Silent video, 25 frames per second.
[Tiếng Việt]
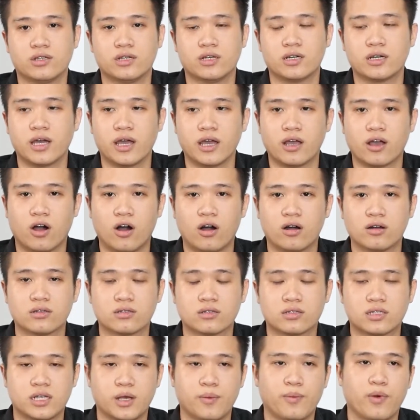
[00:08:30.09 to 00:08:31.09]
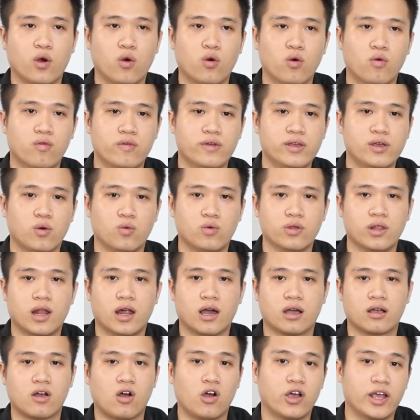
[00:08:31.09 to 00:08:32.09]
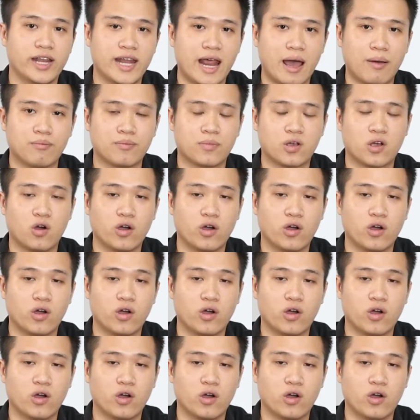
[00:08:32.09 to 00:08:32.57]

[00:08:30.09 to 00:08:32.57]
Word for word: những cái con CPU ví dụ như là coi i5,